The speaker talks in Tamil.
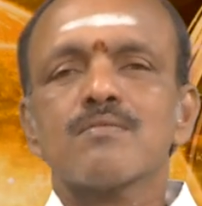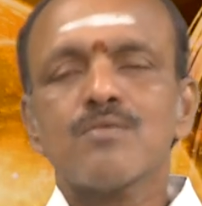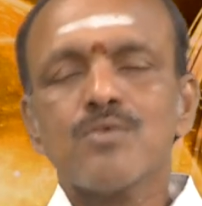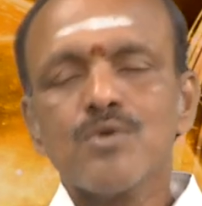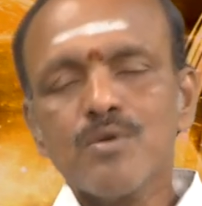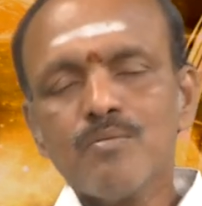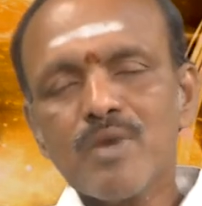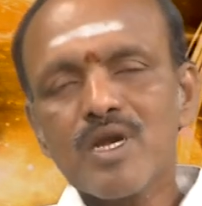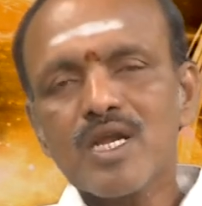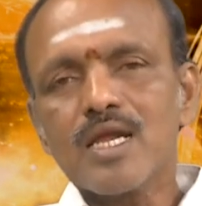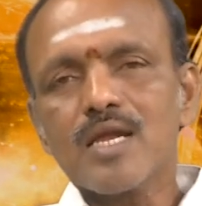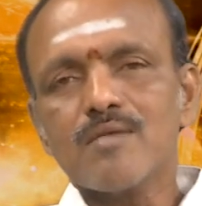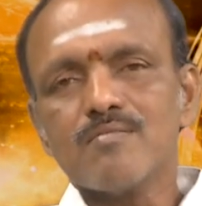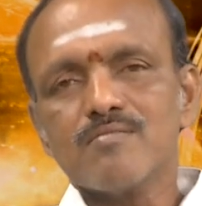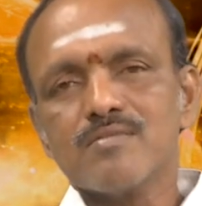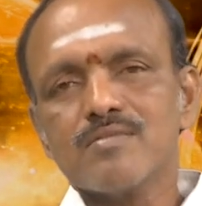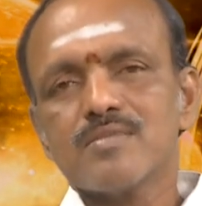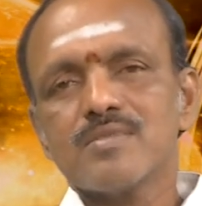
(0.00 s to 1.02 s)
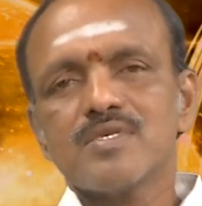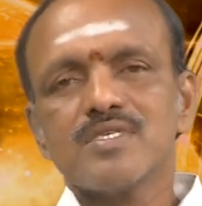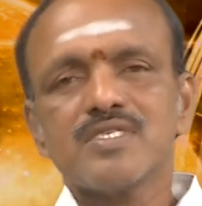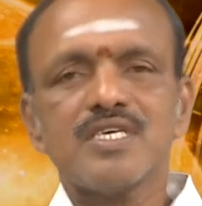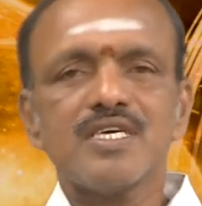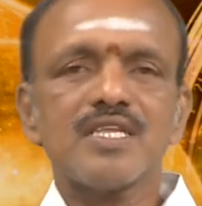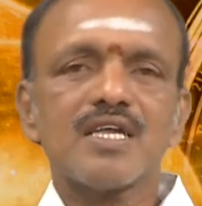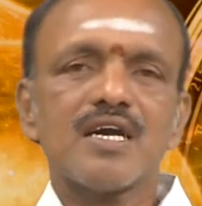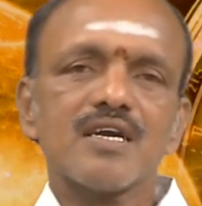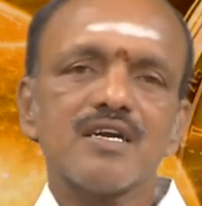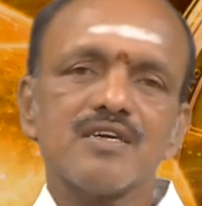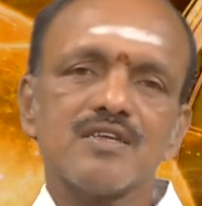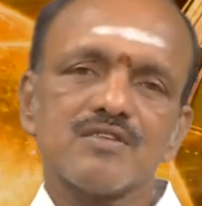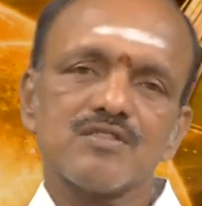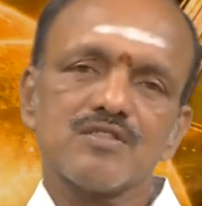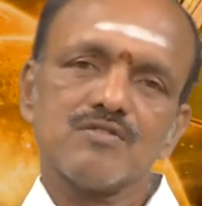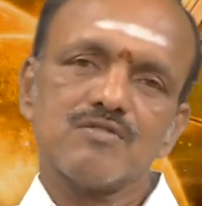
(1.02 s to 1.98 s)
குடும்ப நலம் சீராக
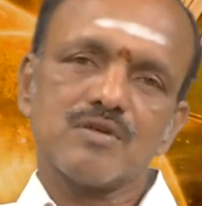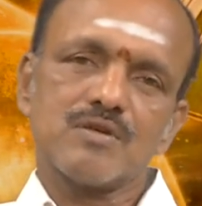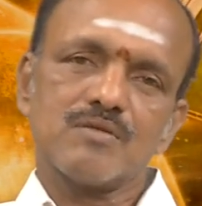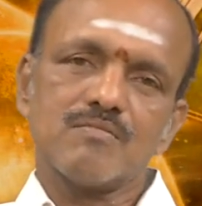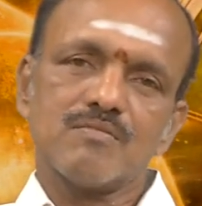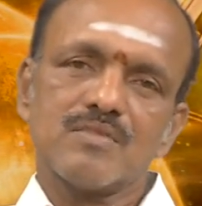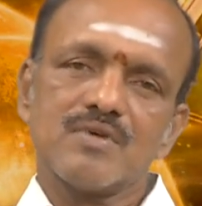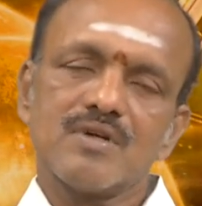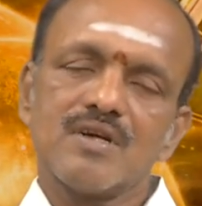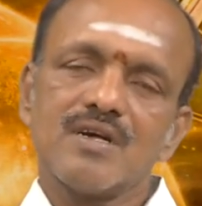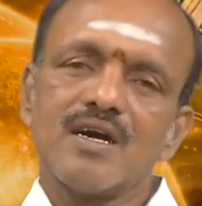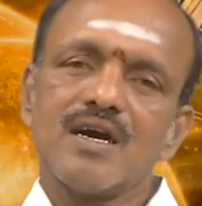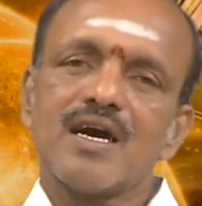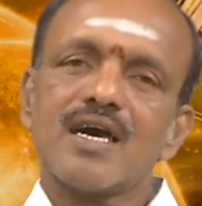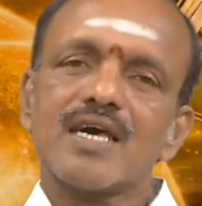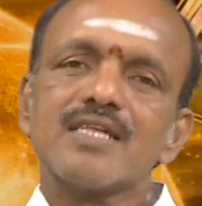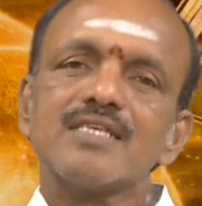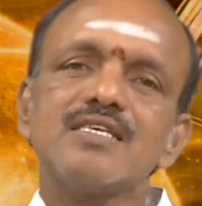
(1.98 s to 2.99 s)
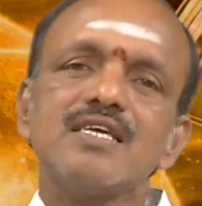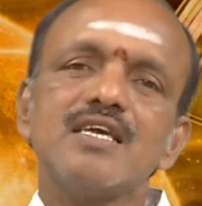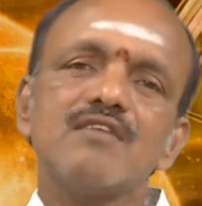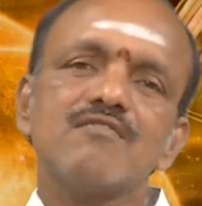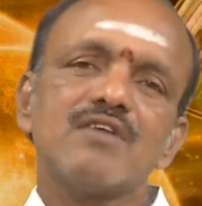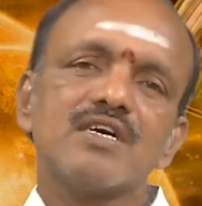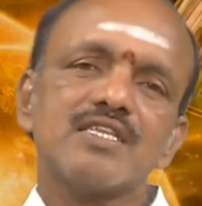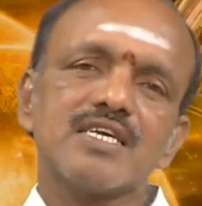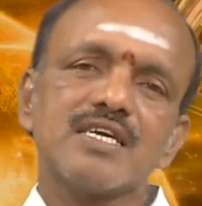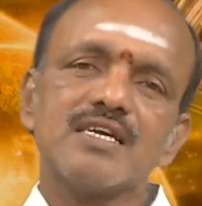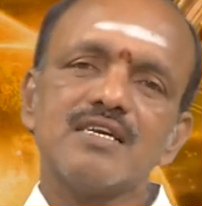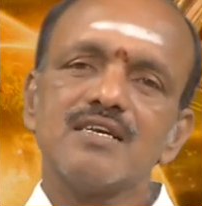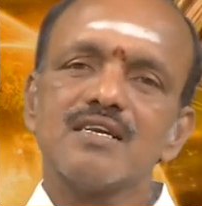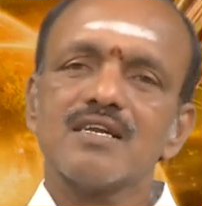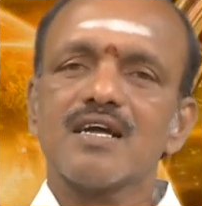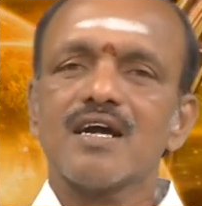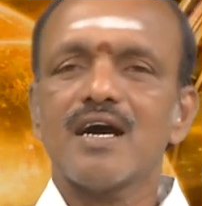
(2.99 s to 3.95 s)
இருந்து வரும்
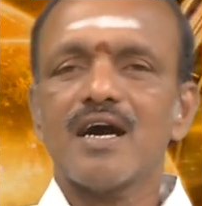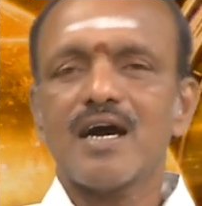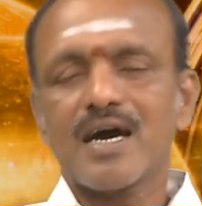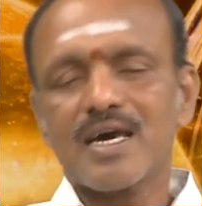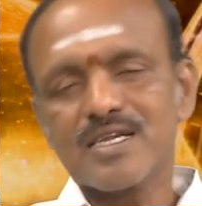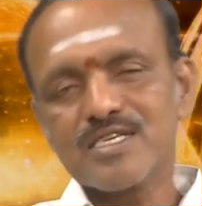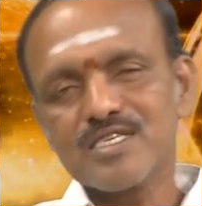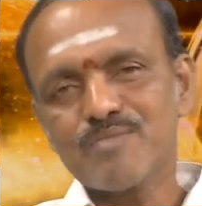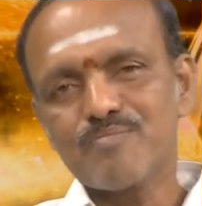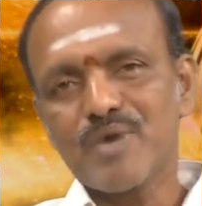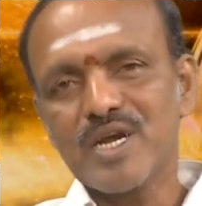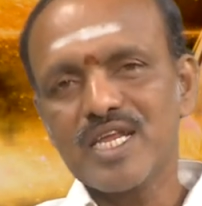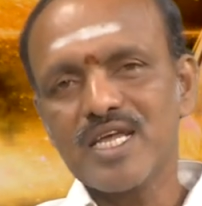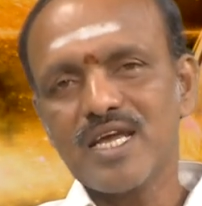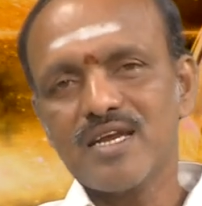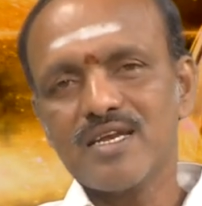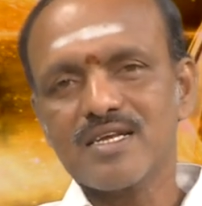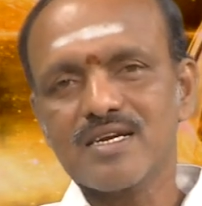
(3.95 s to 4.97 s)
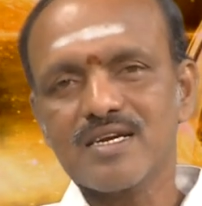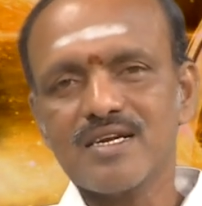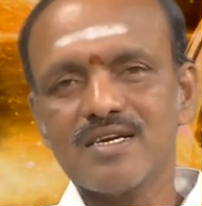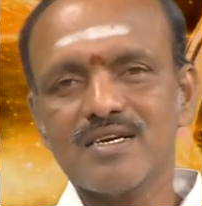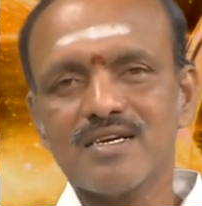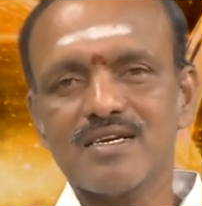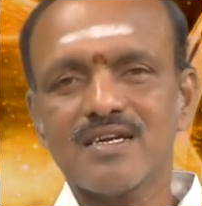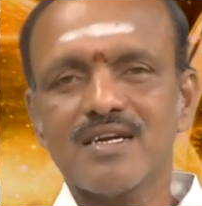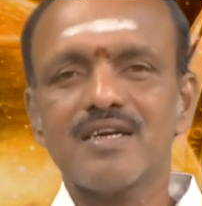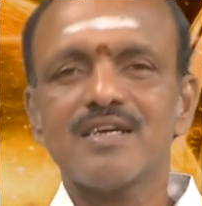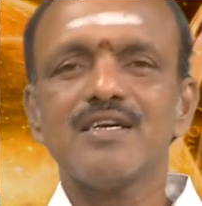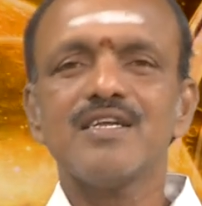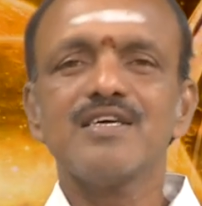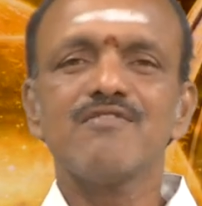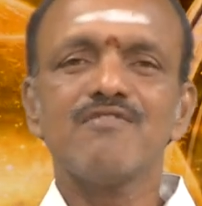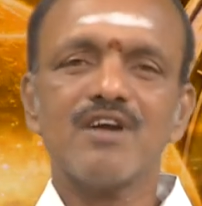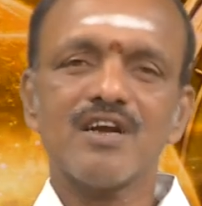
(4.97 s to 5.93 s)
அரசியல்வாதிகள் அரசு பணியாளர்கள்
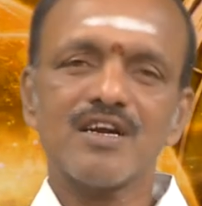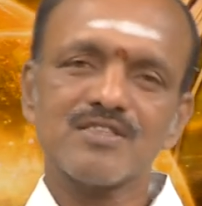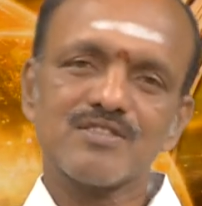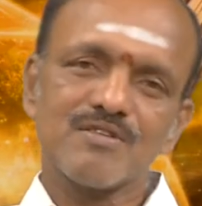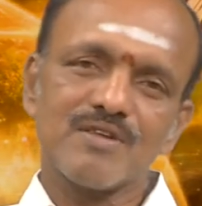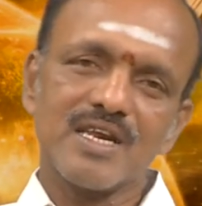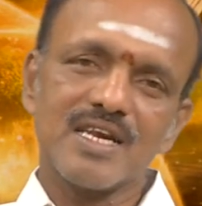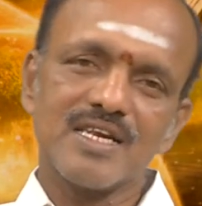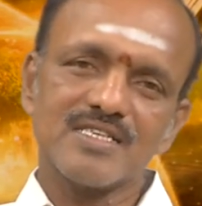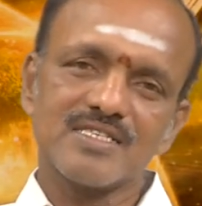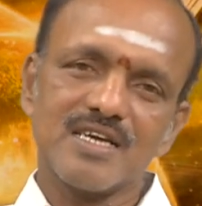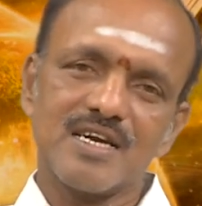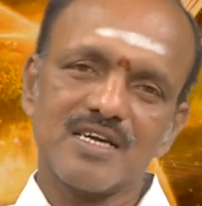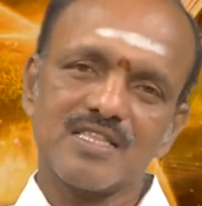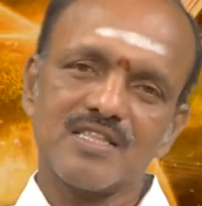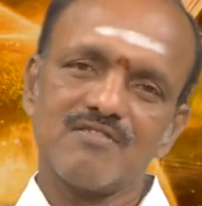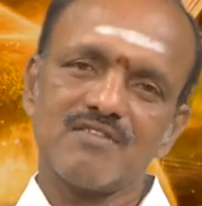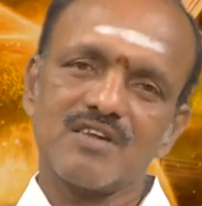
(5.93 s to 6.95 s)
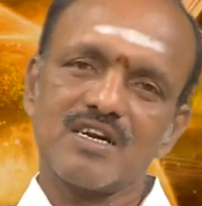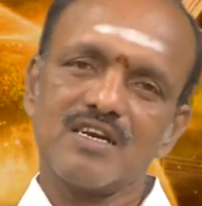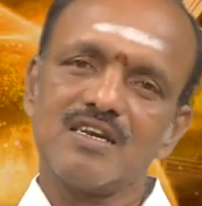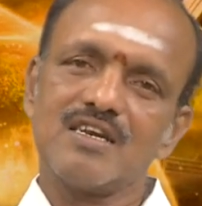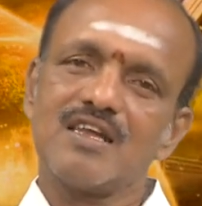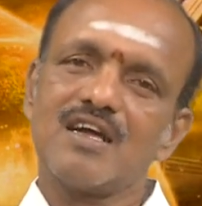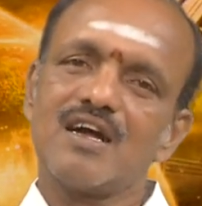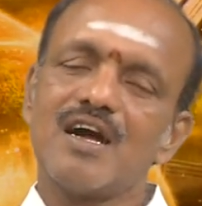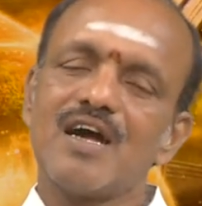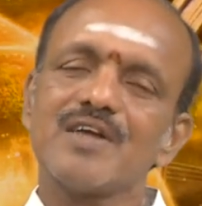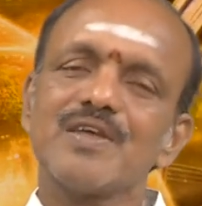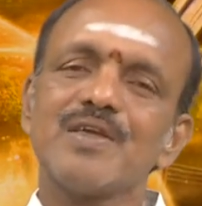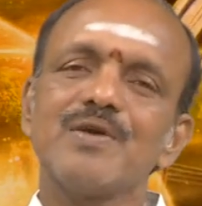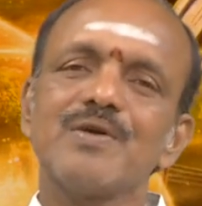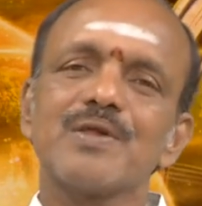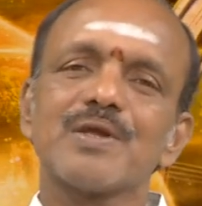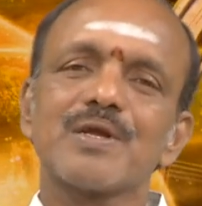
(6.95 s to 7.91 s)
நிர்வாகத்துறைகளை சார்ந்தவர்கள்
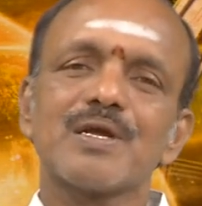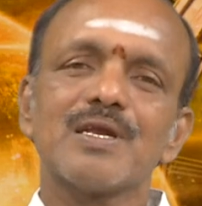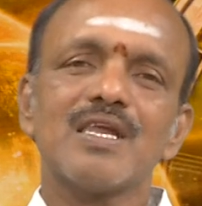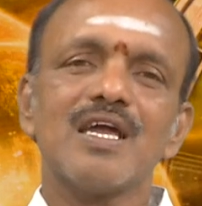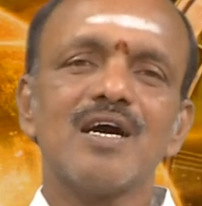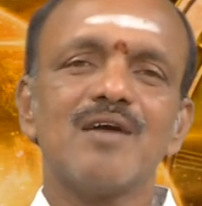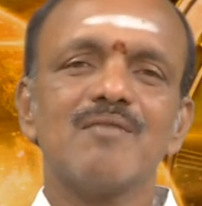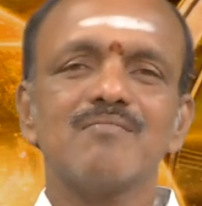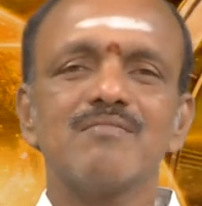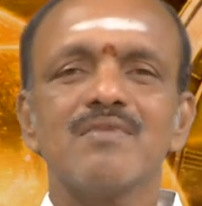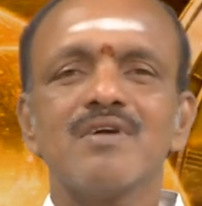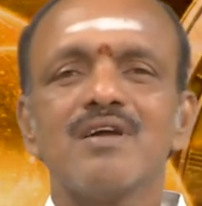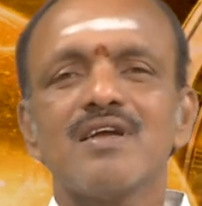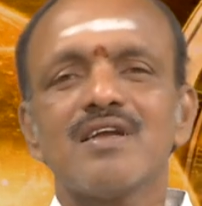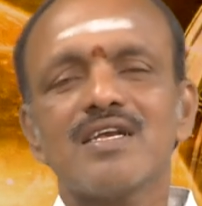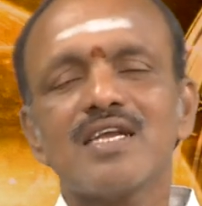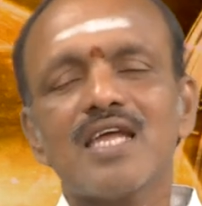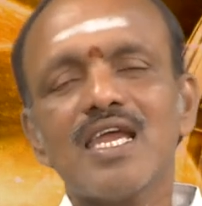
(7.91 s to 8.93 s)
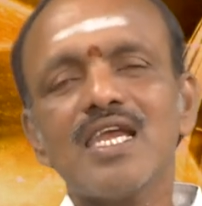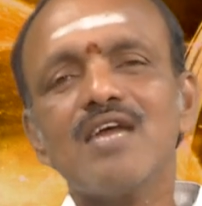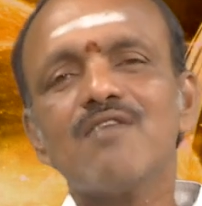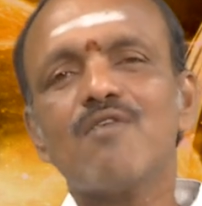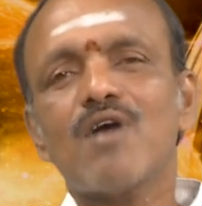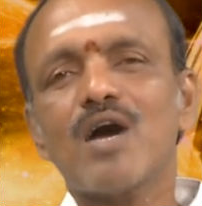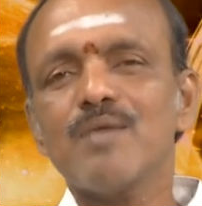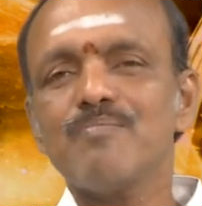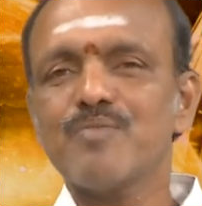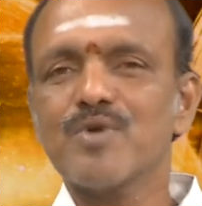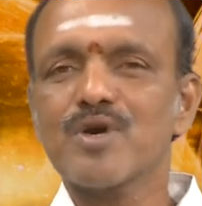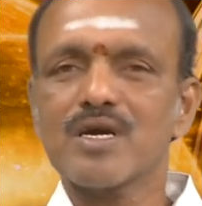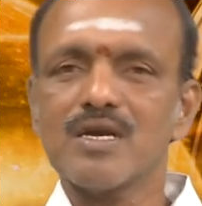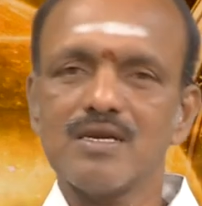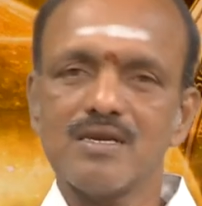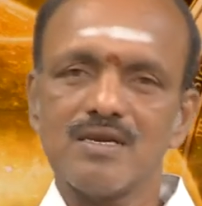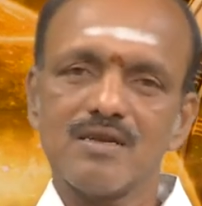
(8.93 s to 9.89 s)
ஆகியோருக்கெல்லாம் நல்ல
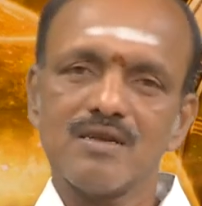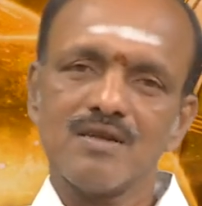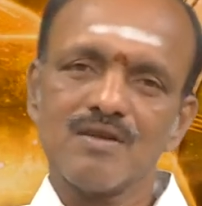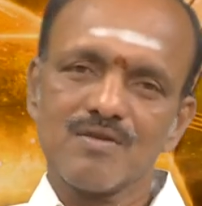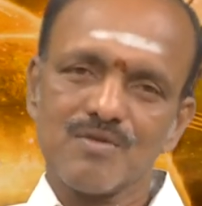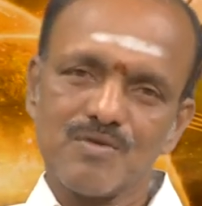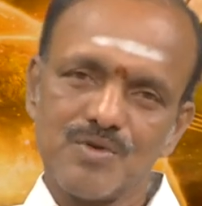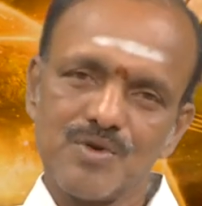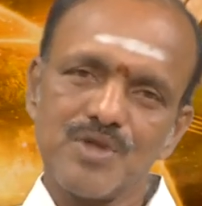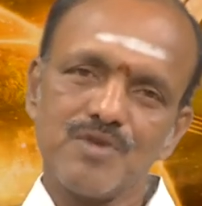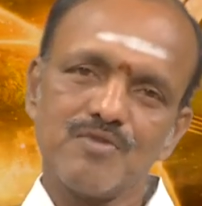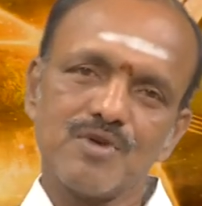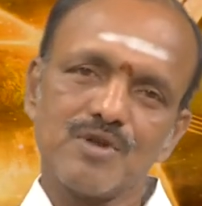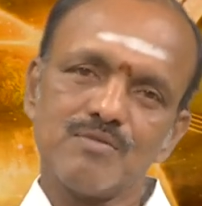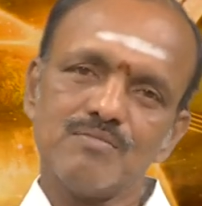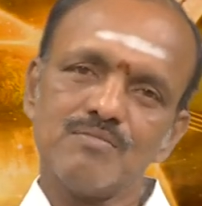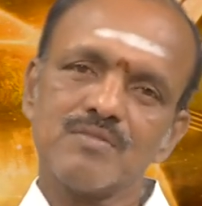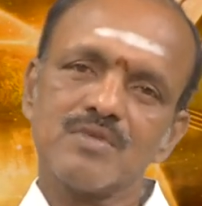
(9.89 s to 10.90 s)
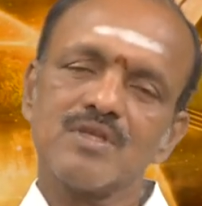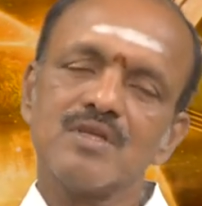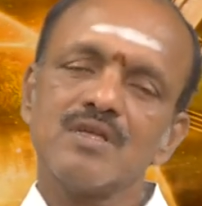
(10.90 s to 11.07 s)
வாய்ப்புகள் கூடி வரும்